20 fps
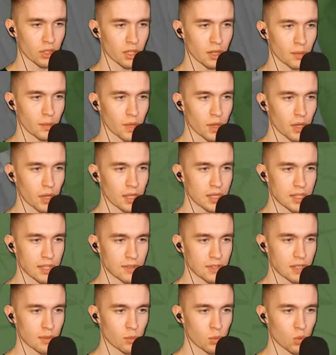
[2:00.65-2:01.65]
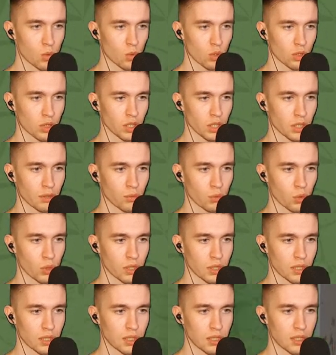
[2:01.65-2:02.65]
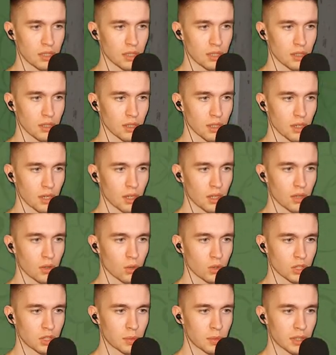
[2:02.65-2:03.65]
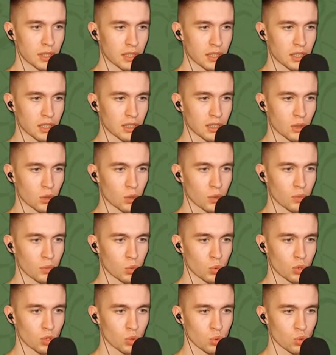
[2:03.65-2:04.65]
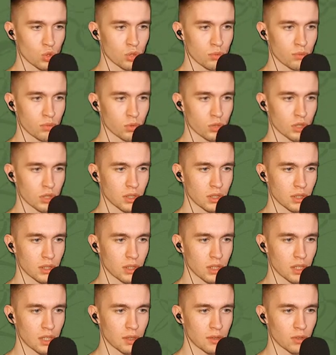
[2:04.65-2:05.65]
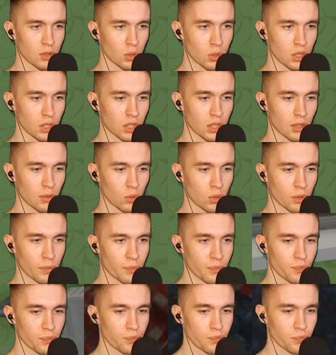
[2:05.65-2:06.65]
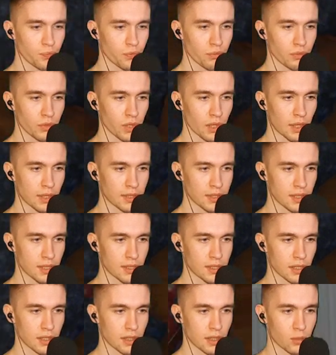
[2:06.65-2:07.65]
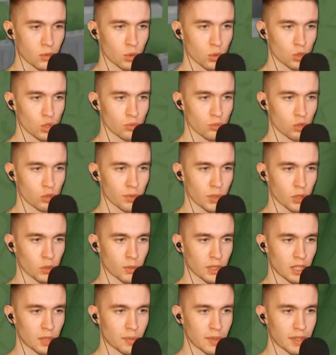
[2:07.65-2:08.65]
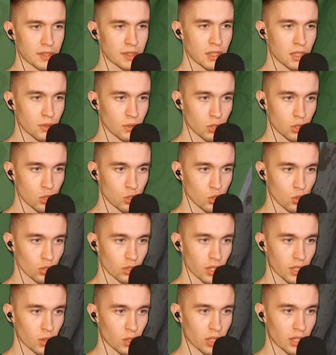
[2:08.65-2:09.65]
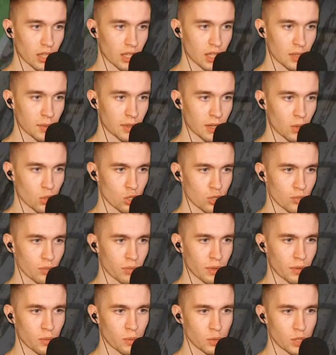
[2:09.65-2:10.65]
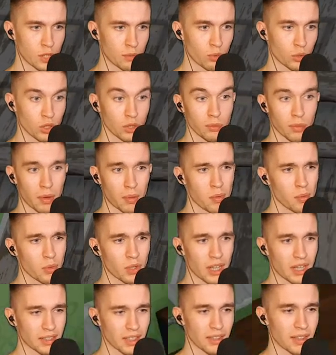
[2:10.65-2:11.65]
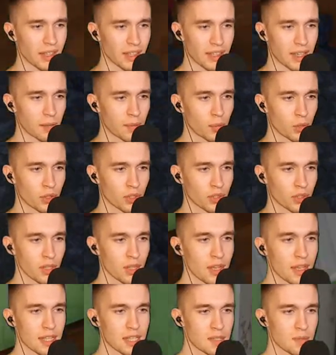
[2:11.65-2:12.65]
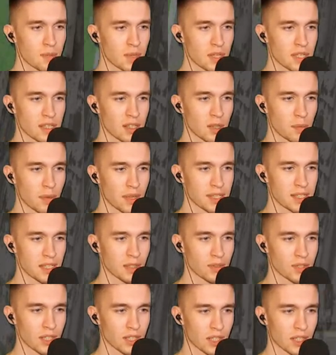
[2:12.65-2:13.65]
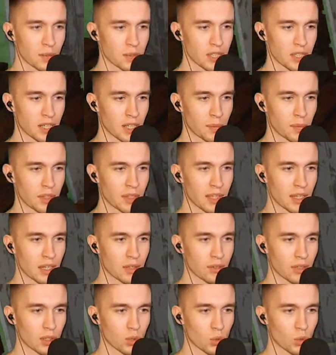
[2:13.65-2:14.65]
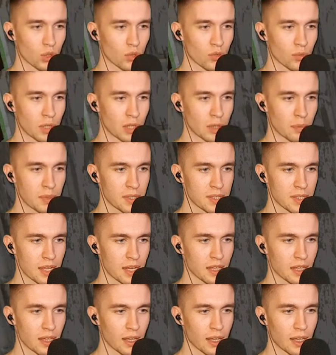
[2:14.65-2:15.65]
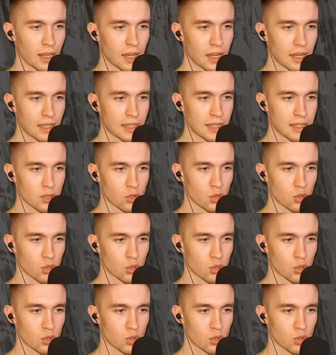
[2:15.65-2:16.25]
там совсем голый его, и он тебе нахрен такой ну, не нужен будет, а ты в итоге ты его как это сказать, ты его должен будешь потом отремонтировать еще, он так, таким хорошим, по-моему, не будет. По-моему, как-то так я понял смысл и посыл всех там тех комментариев, которые мне написали. Если